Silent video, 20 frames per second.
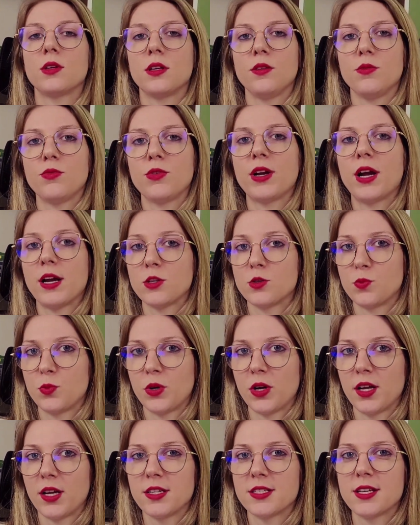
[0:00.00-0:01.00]
danificados
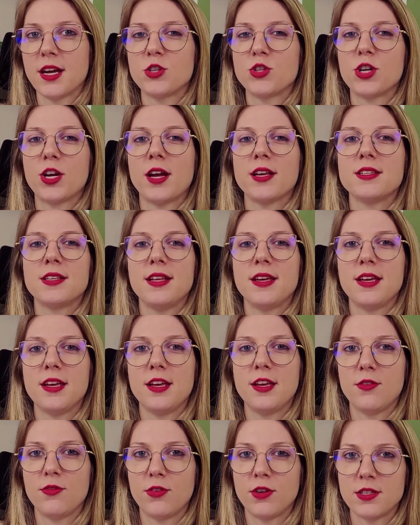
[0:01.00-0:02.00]
por aqueles radicais
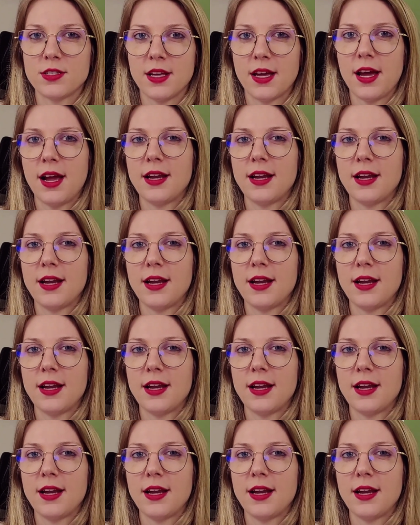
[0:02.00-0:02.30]
livres, né?